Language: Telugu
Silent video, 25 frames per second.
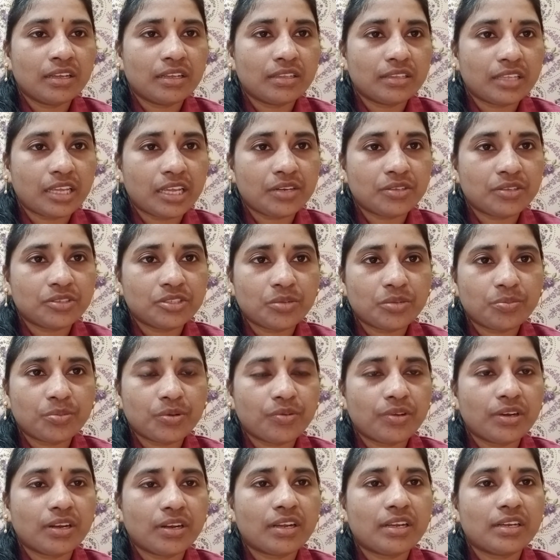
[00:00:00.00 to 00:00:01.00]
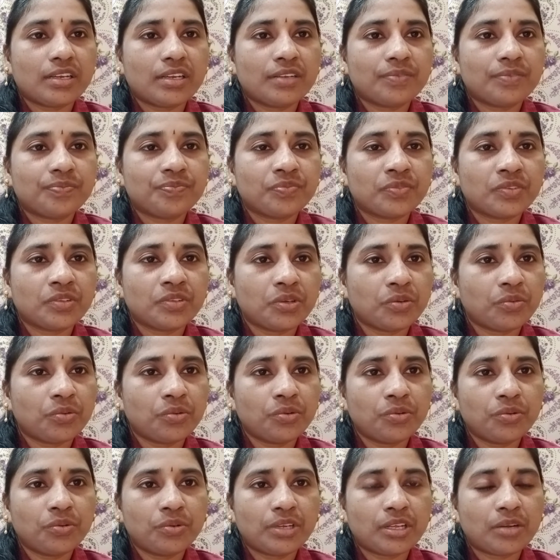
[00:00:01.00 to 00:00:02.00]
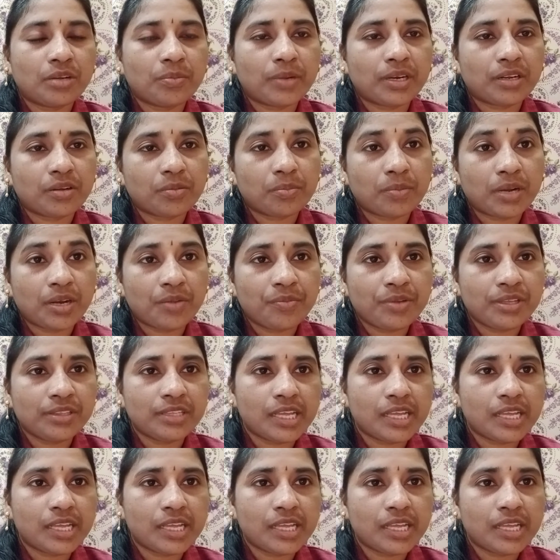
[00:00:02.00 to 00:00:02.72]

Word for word: ధైర్యం చెప్పేవాళ్ళు కానీ ఎవరు ఉండరు మనకు మనమే